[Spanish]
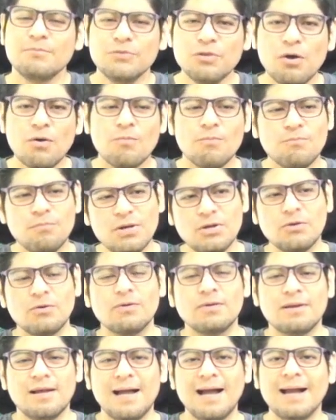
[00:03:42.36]
No,
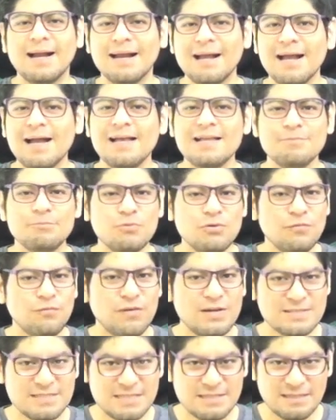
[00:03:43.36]
bueno, acá es muy
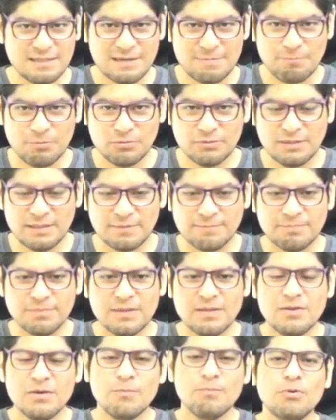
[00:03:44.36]
fácil de
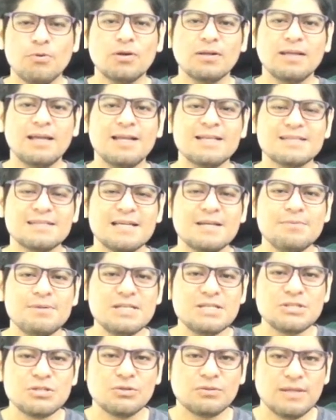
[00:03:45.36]
responder porque el
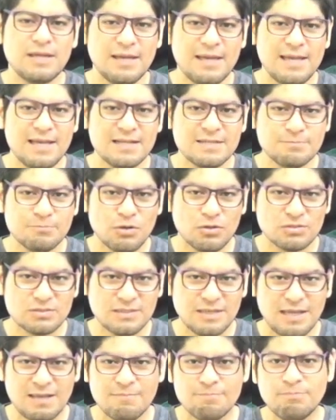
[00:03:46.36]
servicio de
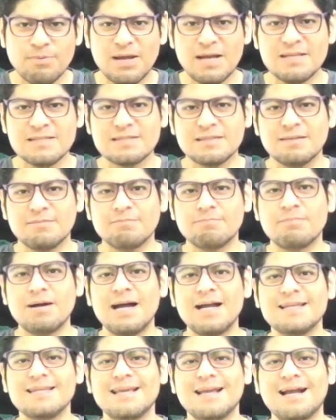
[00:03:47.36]
Xbox Game Pass
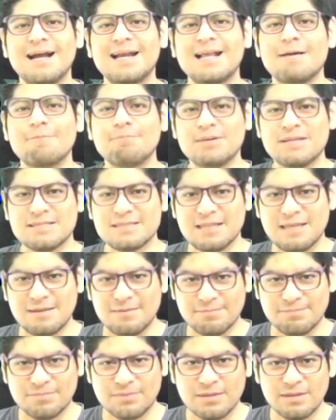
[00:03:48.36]
va a llegar a
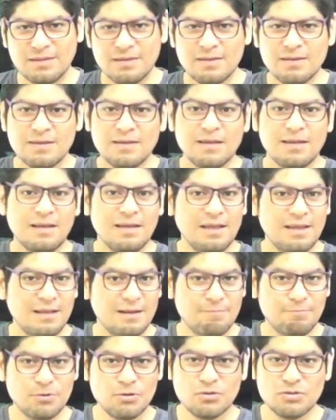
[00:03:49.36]
PC.
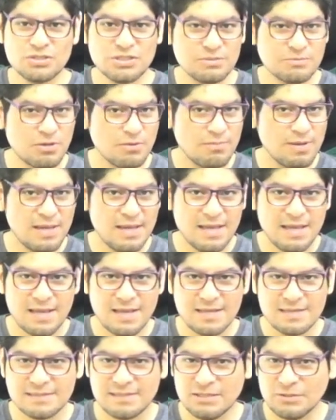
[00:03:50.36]
El próximo
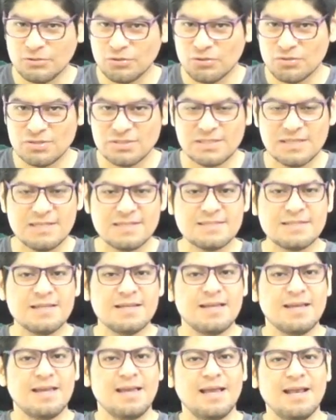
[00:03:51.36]
mes, entonces,
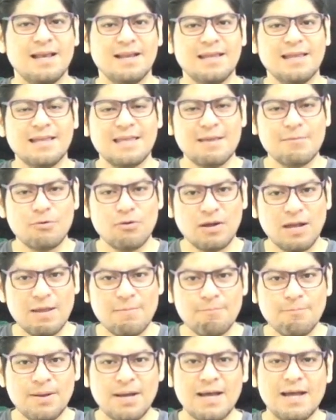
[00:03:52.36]
el Xbox
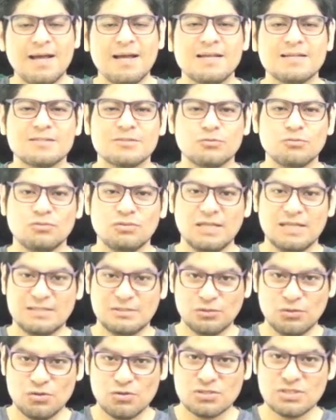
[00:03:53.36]
Game Pass tú te
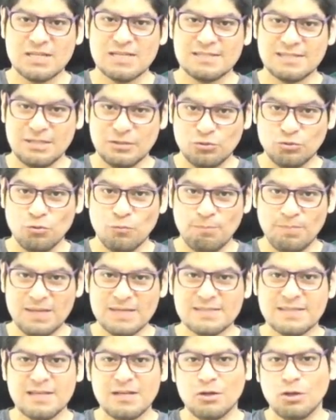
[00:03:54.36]
asocias en tu
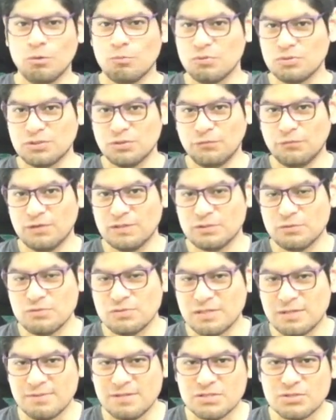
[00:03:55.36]
PC como si fuese
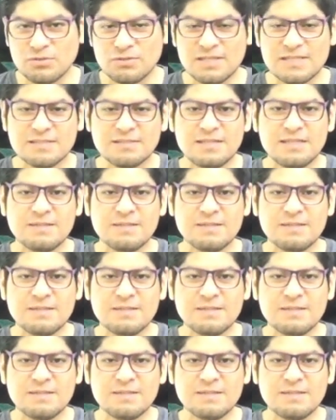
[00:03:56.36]
un servicio de